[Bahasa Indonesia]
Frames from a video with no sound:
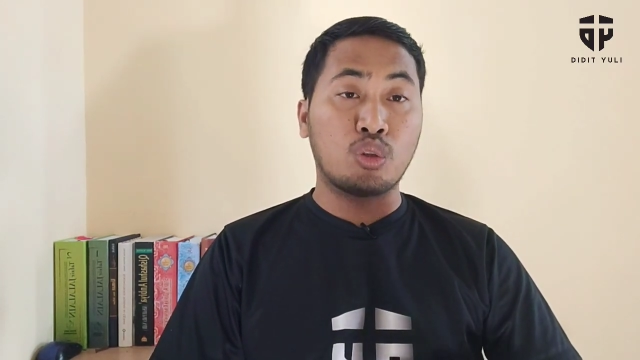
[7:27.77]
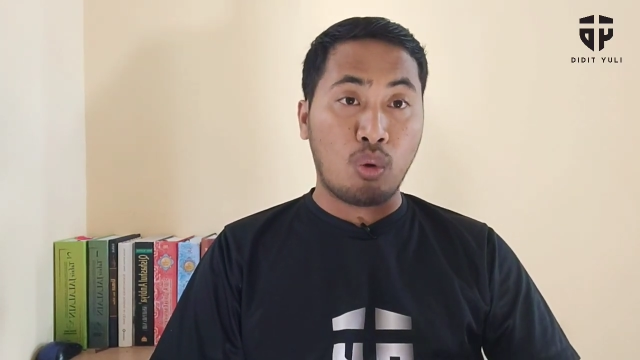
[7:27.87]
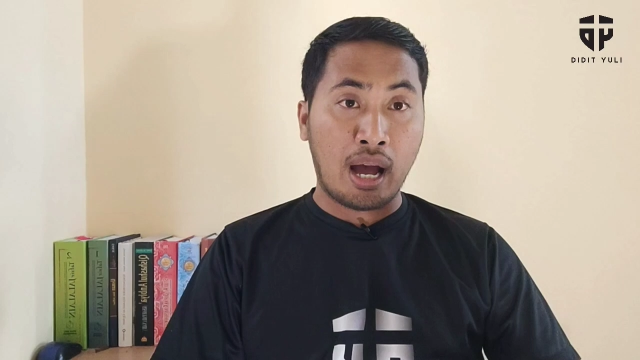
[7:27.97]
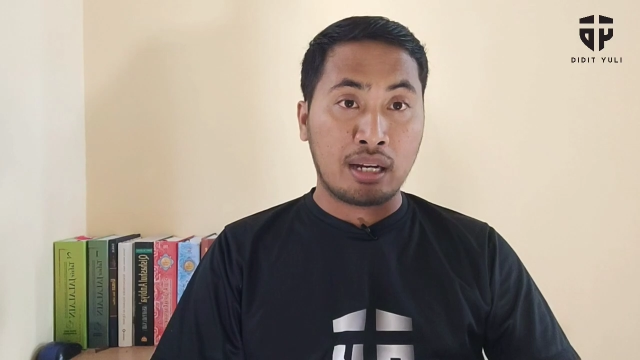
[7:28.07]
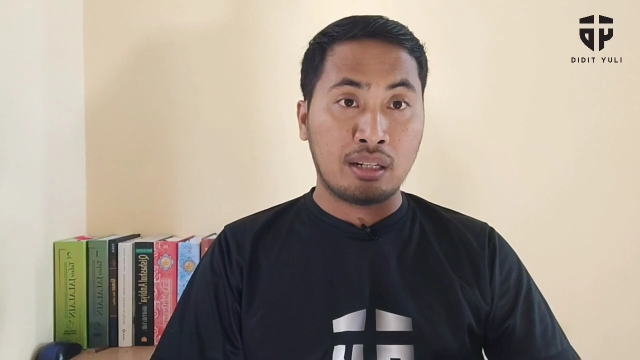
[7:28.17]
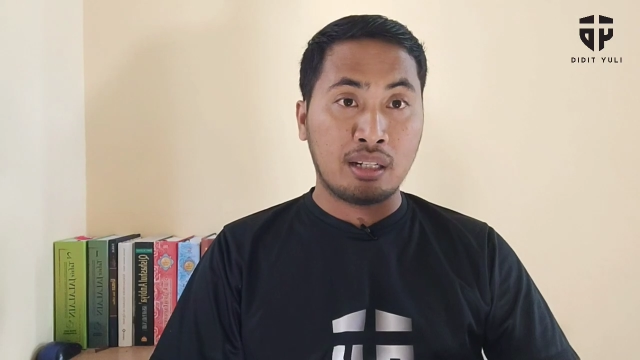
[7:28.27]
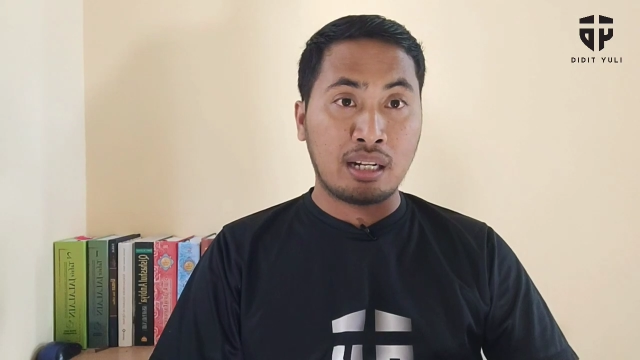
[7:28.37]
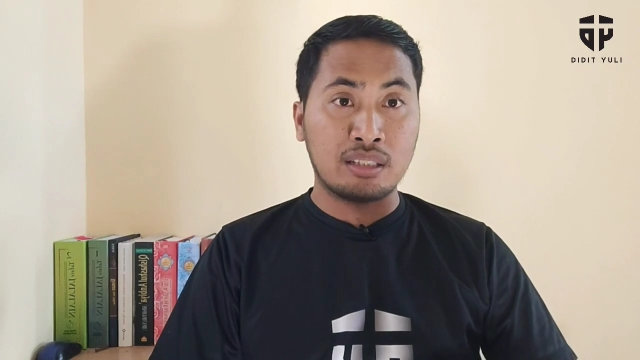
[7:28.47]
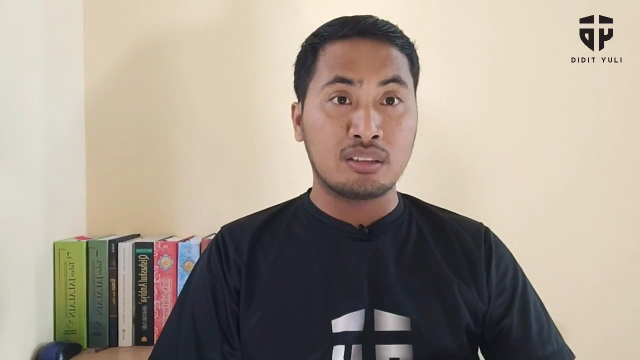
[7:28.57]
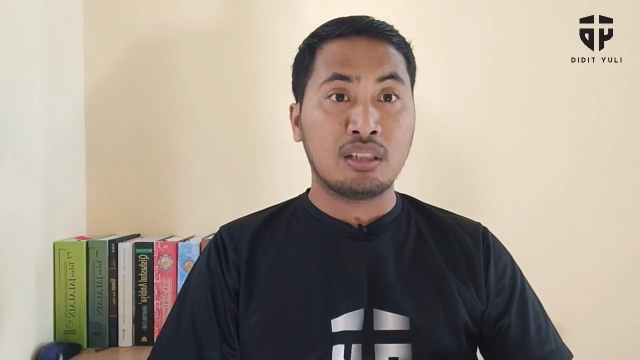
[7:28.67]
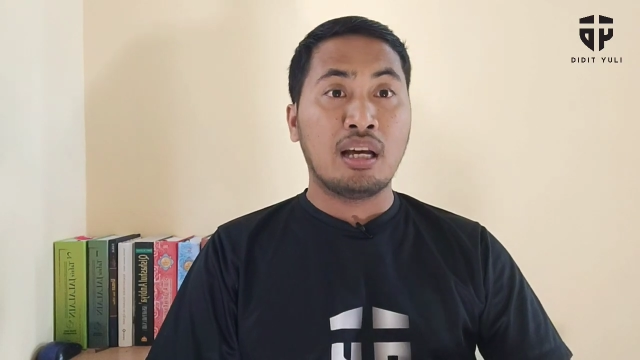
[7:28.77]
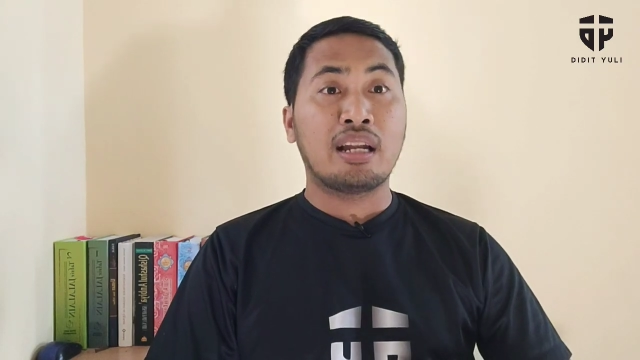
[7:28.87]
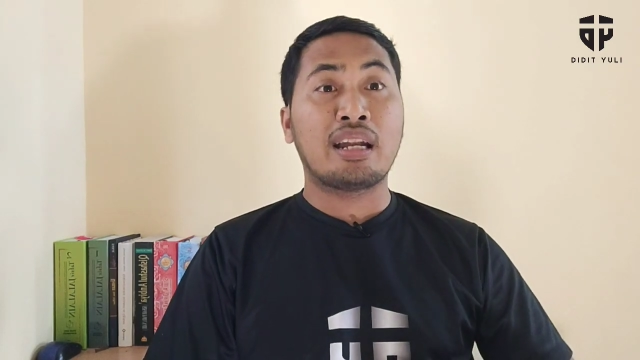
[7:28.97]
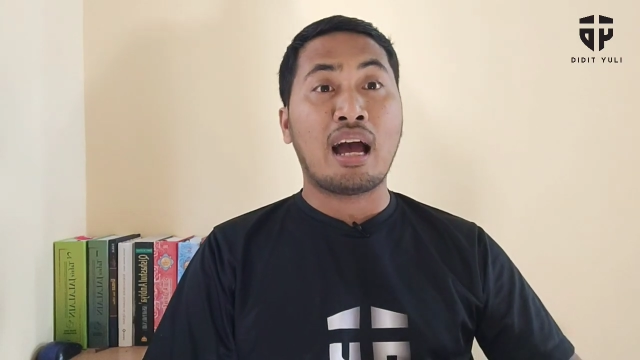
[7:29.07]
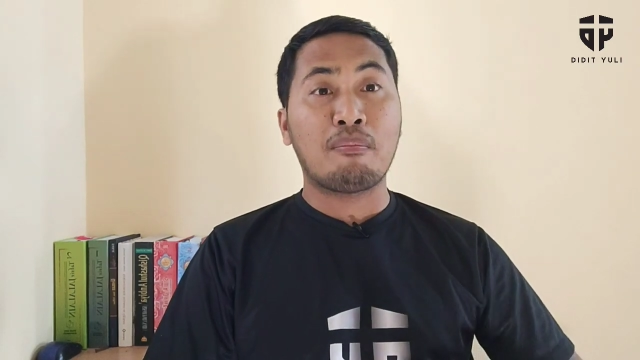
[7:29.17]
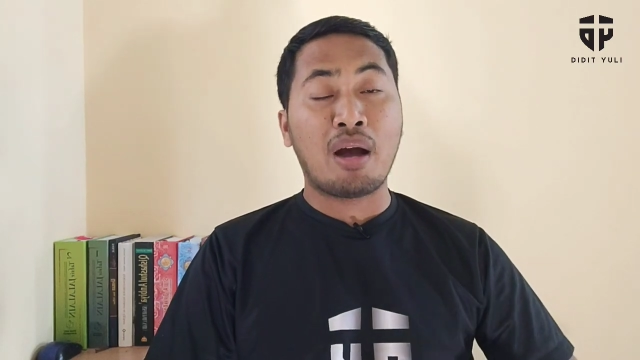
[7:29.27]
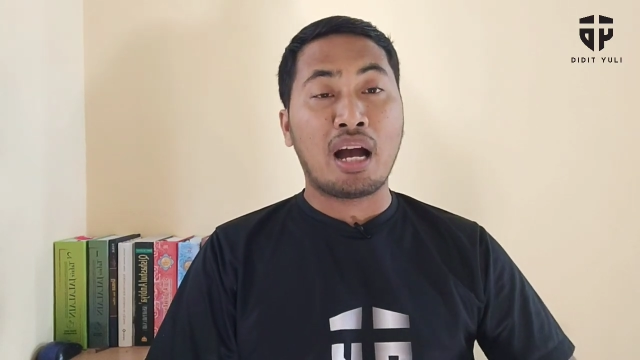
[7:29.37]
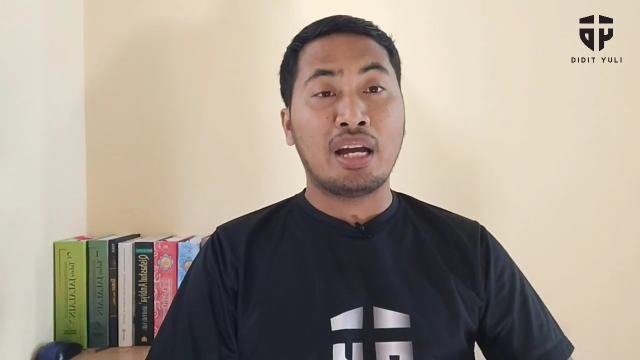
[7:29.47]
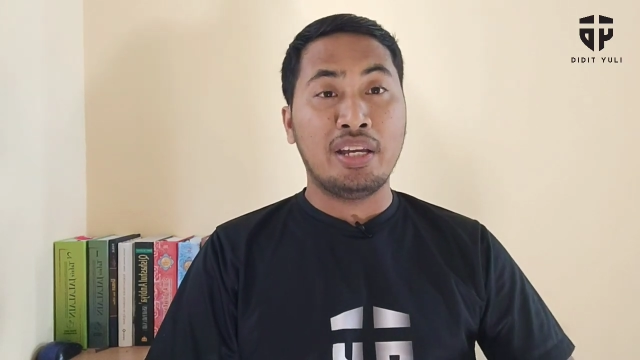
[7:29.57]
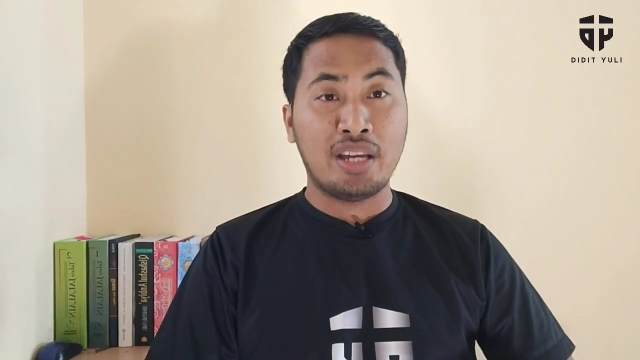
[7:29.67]
Tuhan dengan
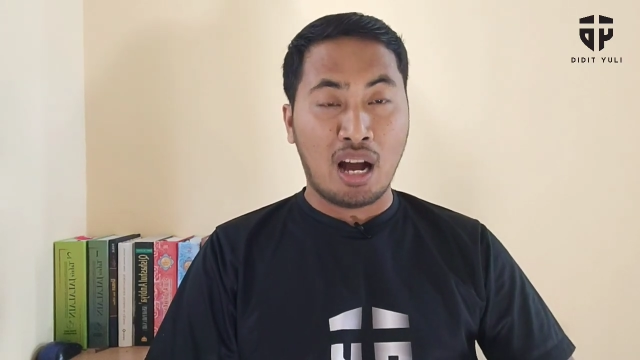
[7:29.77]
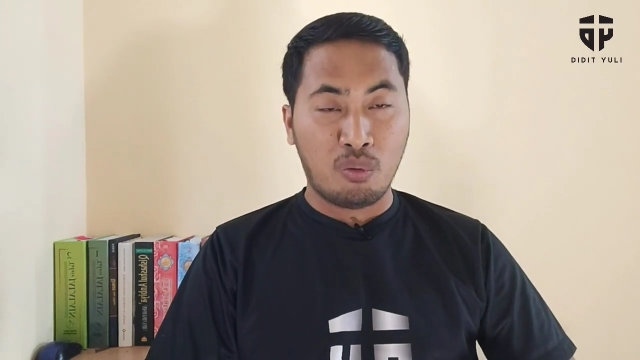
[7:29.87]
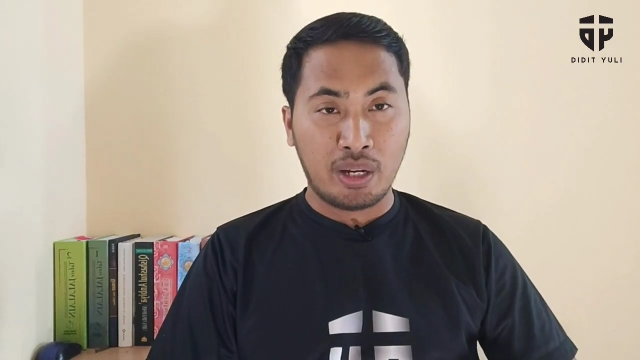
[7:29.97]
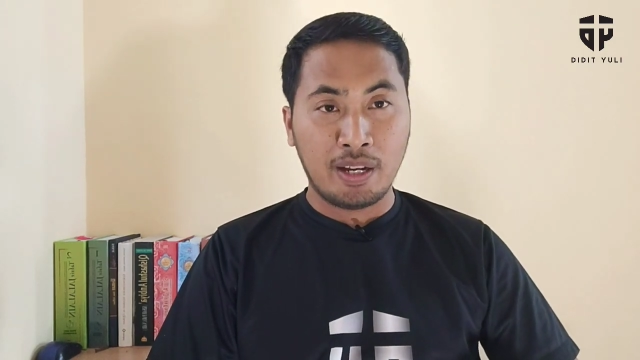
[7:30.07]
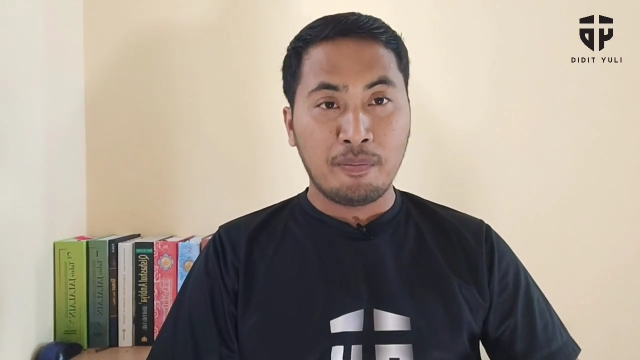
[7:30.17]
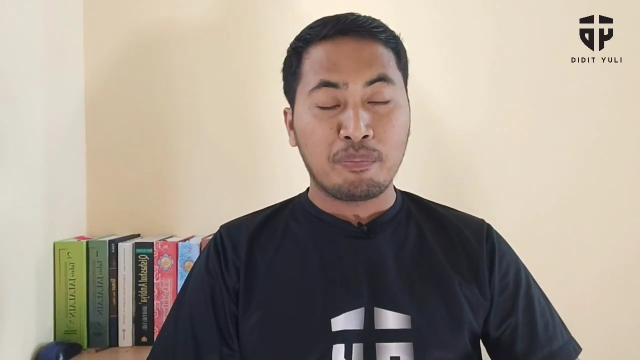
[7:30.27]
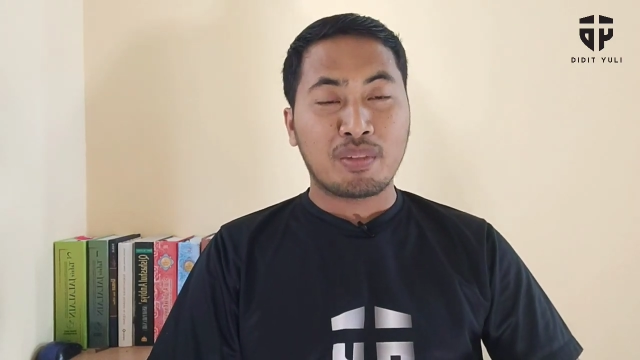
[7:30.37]
nama Yahweh.